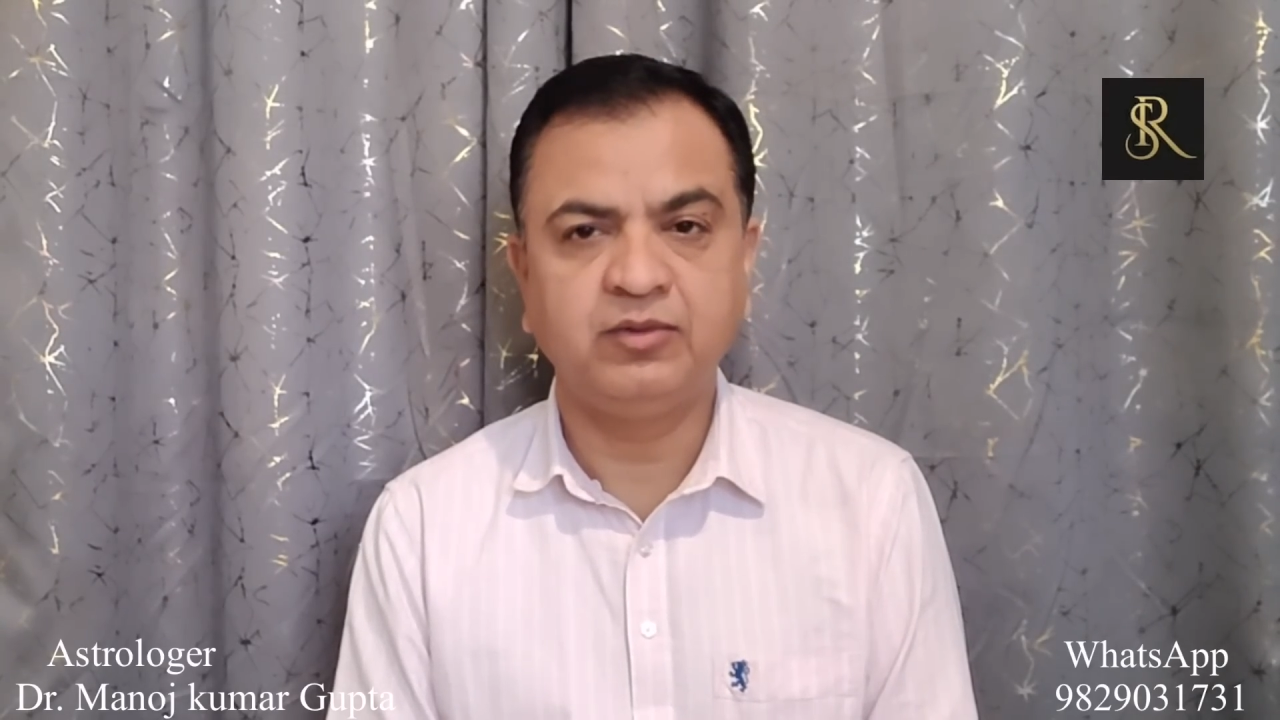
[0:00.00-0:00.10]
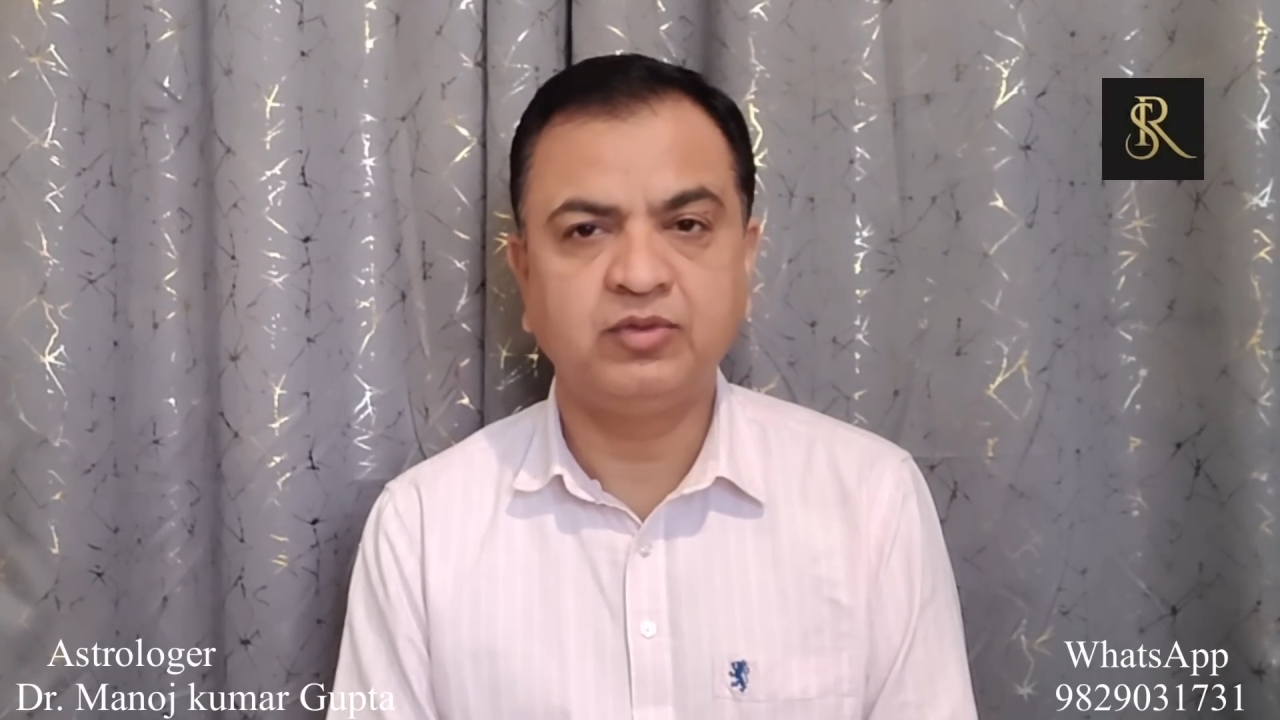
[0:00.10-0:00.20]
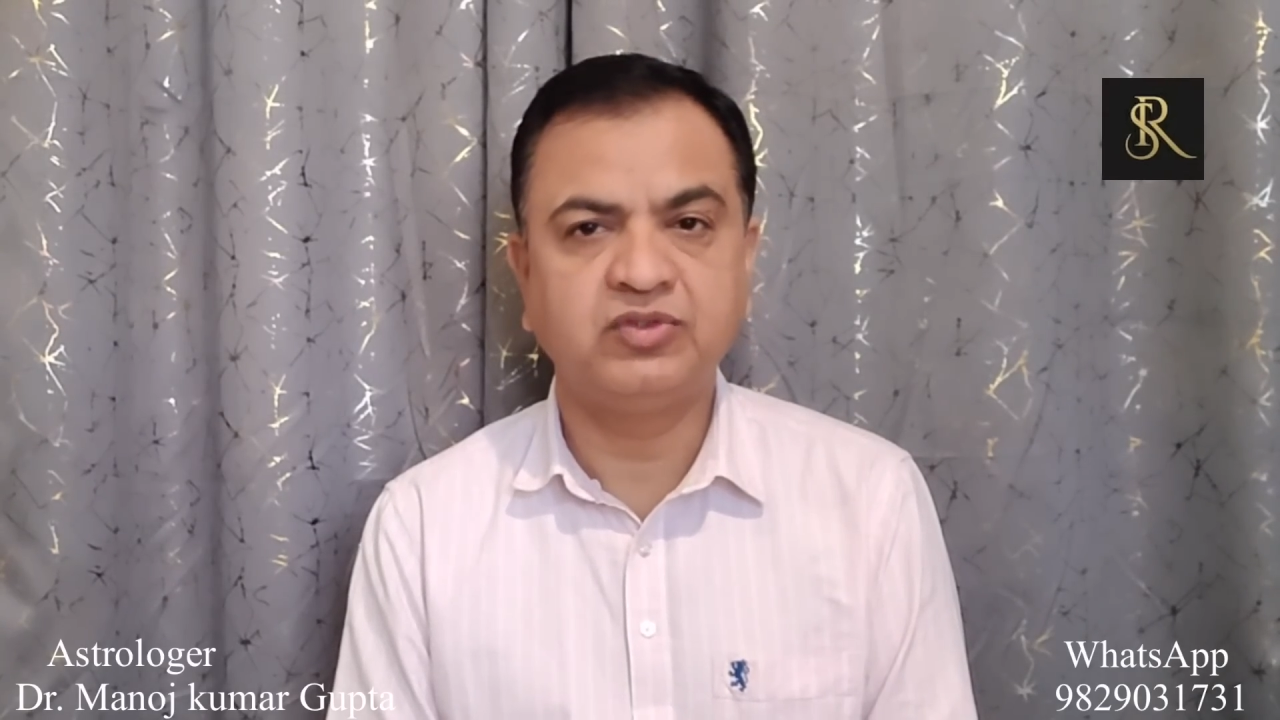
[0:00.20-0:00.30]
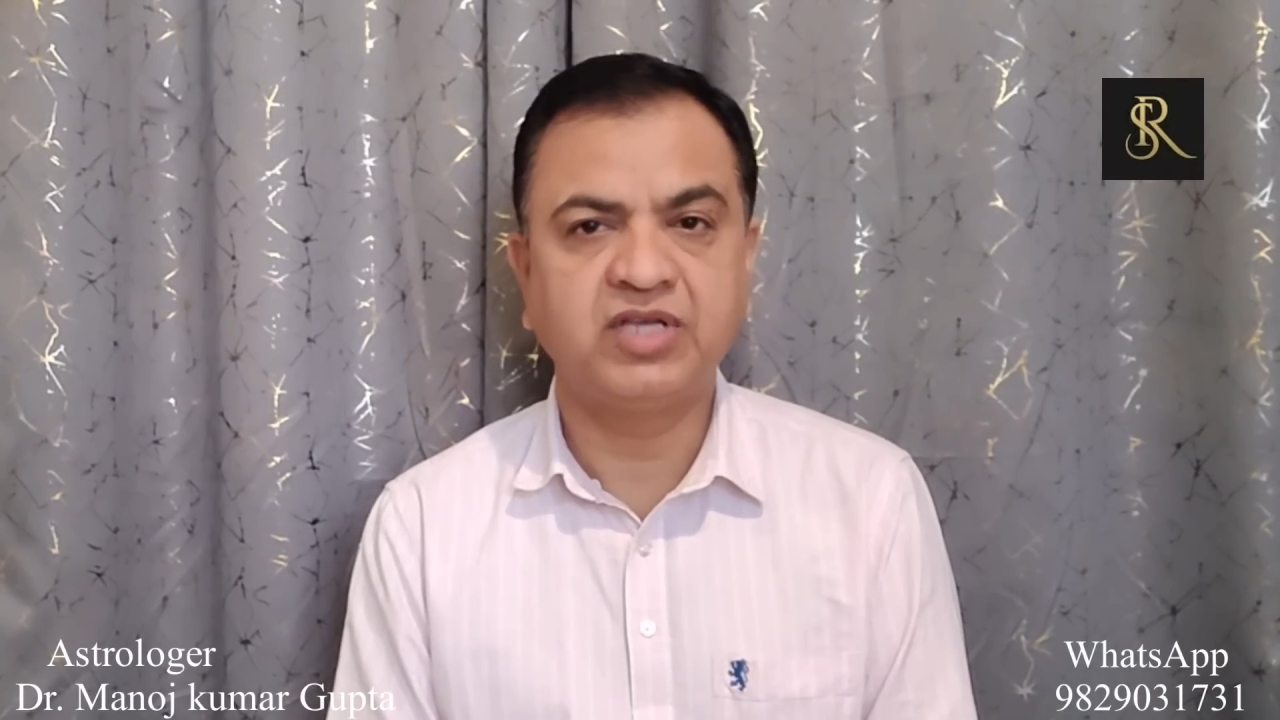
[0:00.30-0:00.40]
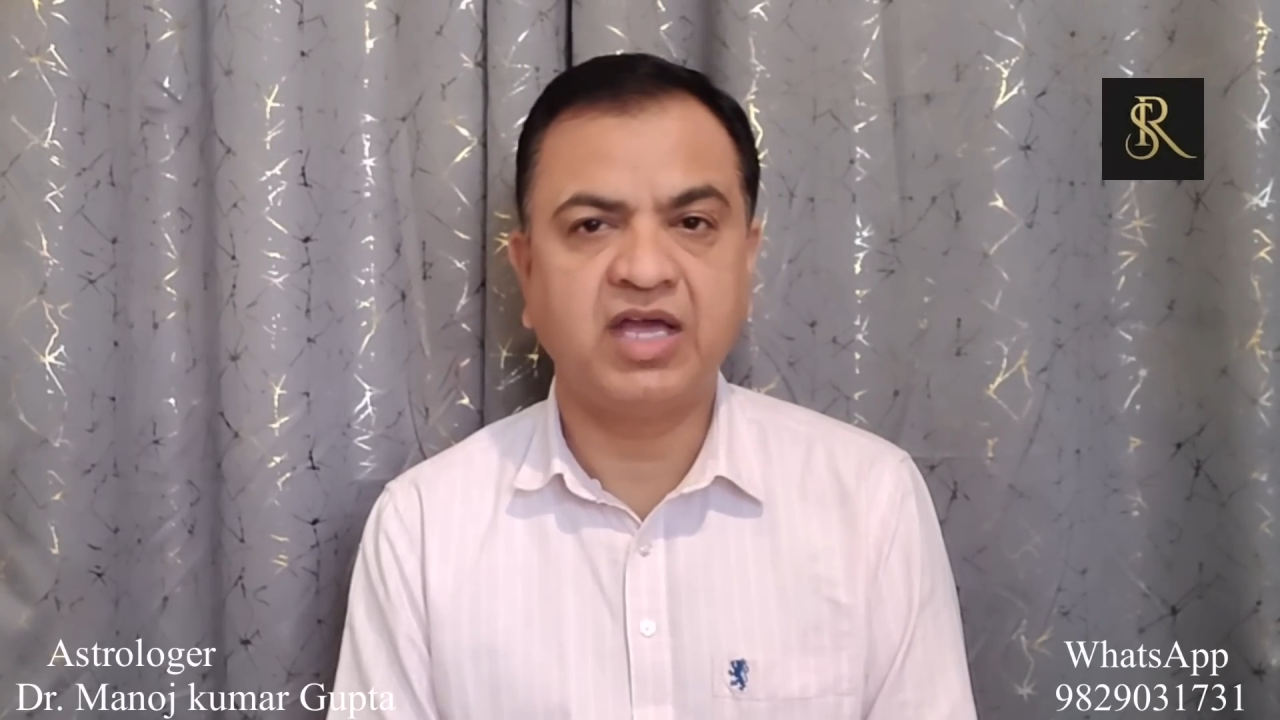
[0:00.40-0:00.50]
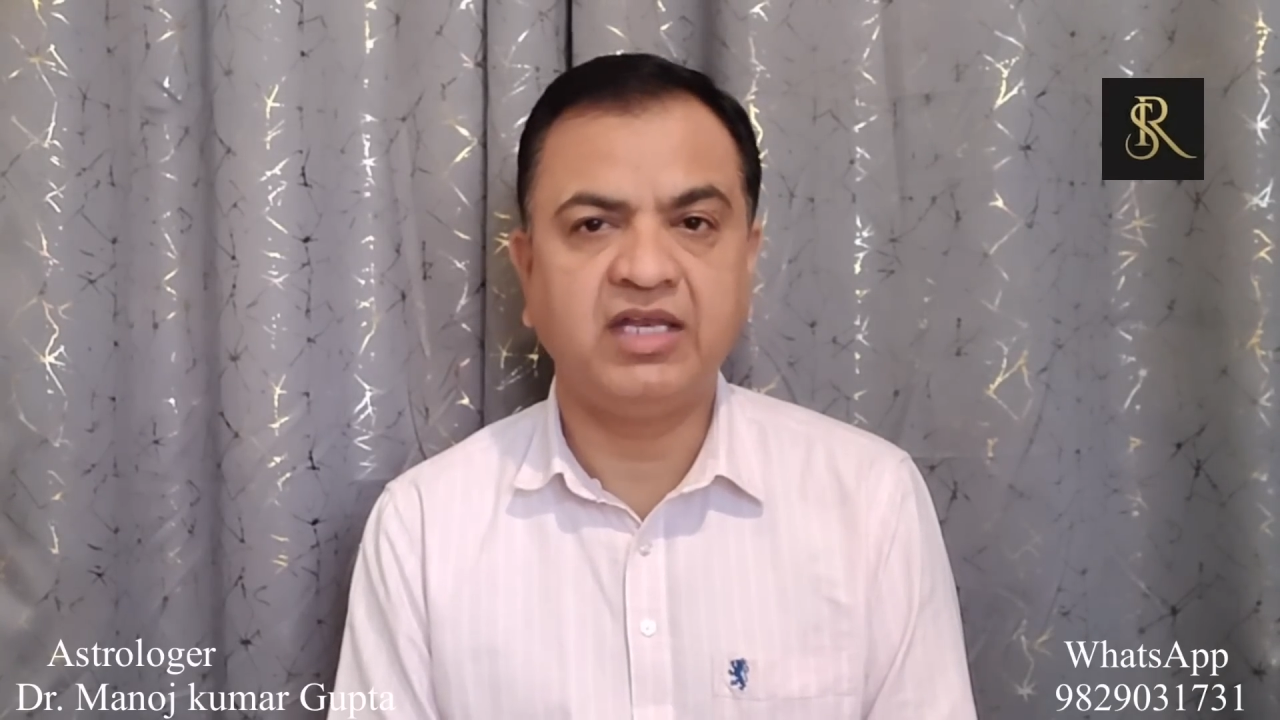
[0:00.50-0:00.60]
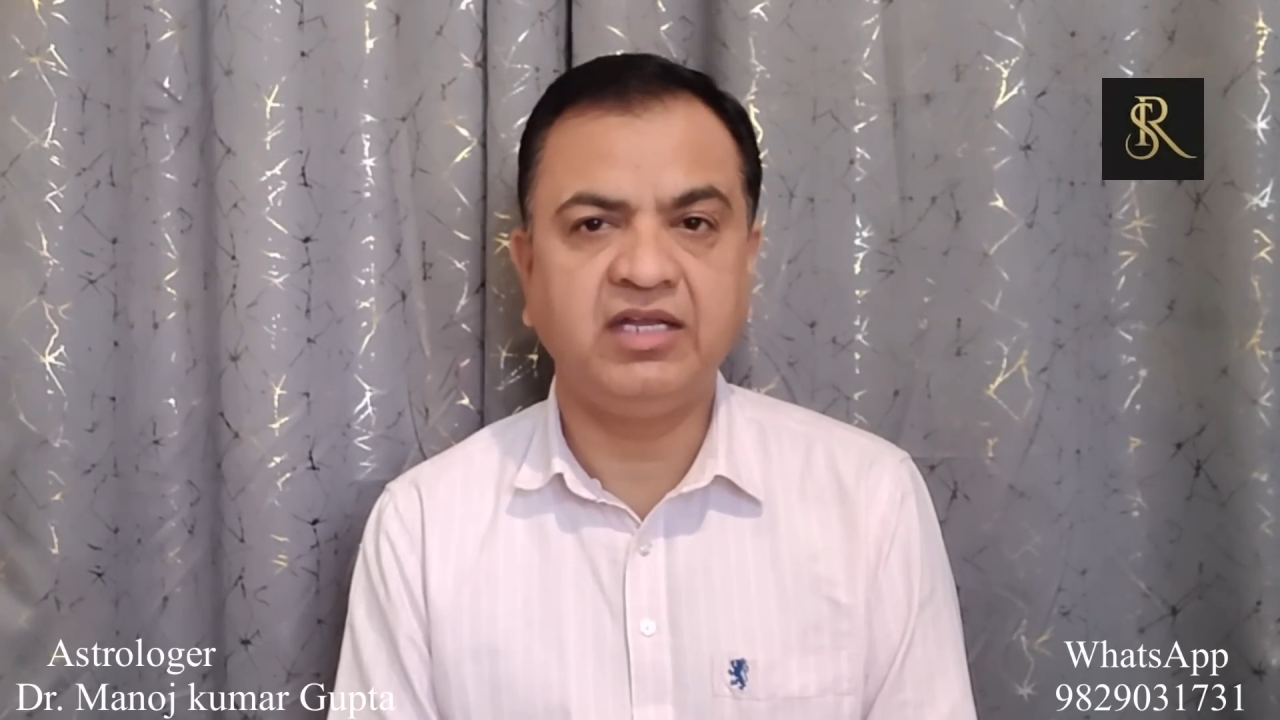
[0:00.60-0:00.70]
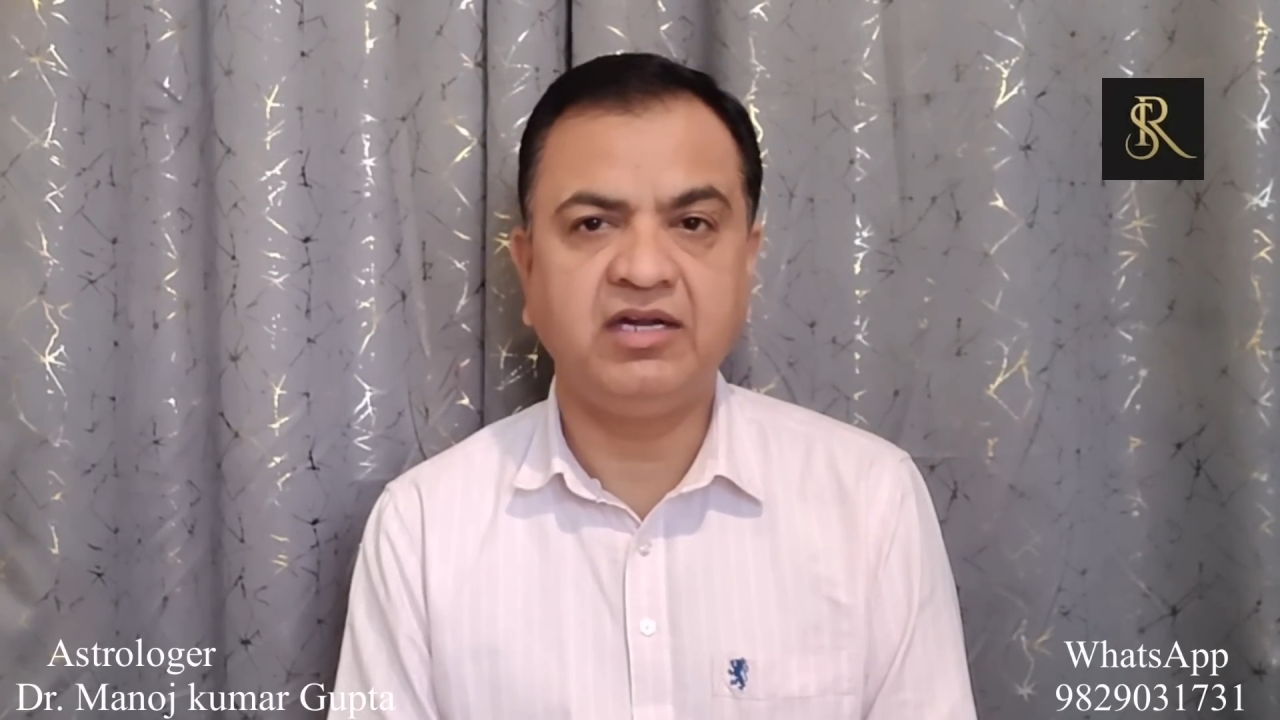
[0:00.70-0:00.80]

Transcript: तो सारी